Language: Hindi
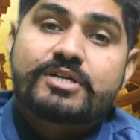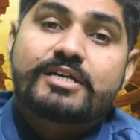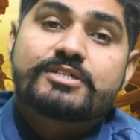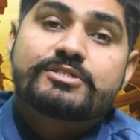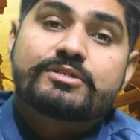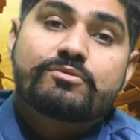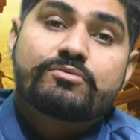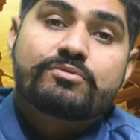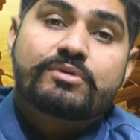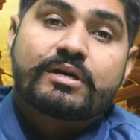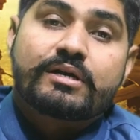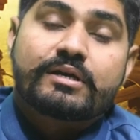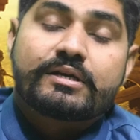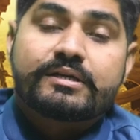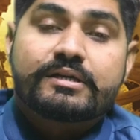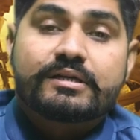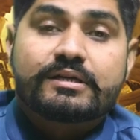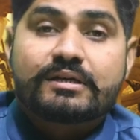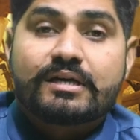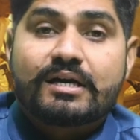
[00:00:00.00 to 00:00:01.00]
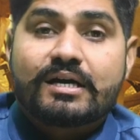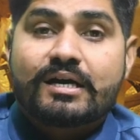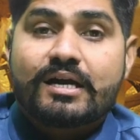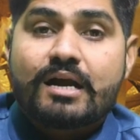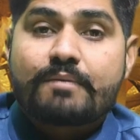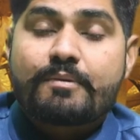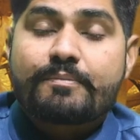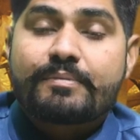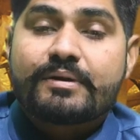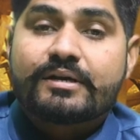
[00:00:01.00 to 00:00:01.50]
सिंचाई ज़रूर करनी है
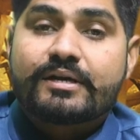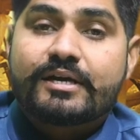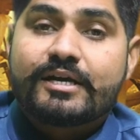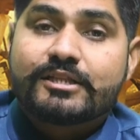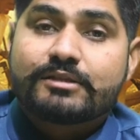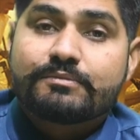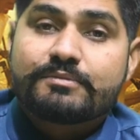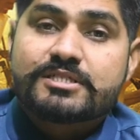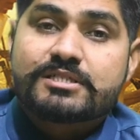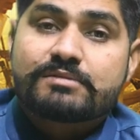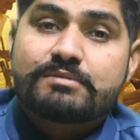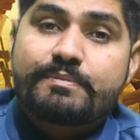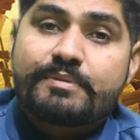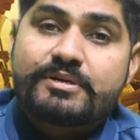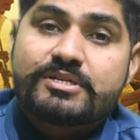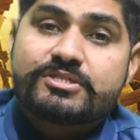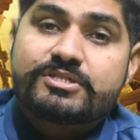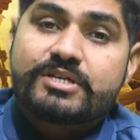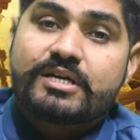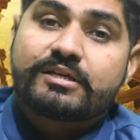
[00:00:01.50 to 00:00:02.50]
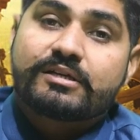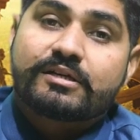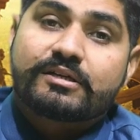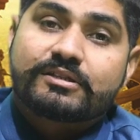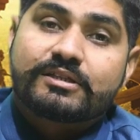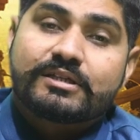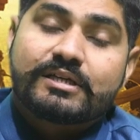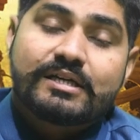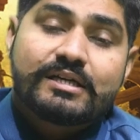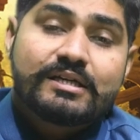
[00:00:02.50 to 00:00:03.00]
अगर आप अपने खेत में समय पर सिंचाई
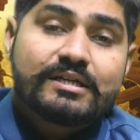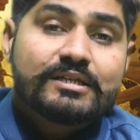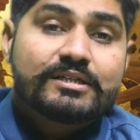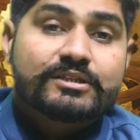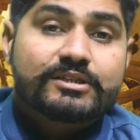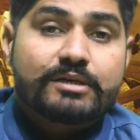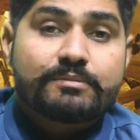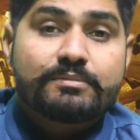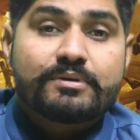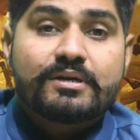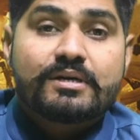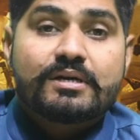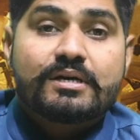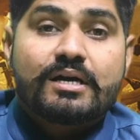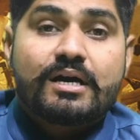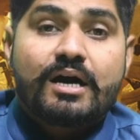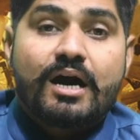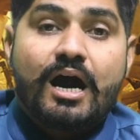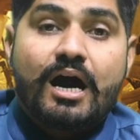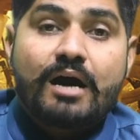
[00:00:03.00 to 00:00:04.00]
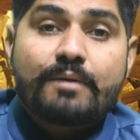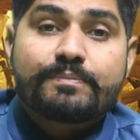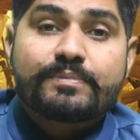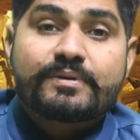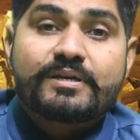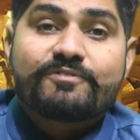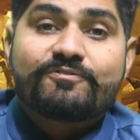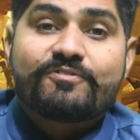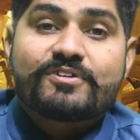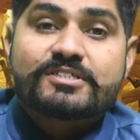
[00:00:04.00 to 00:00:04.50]
करते हैं तब
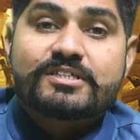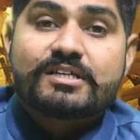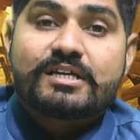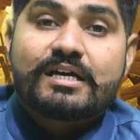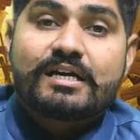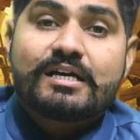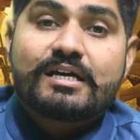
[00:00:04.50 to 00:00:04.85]
आपकी फसल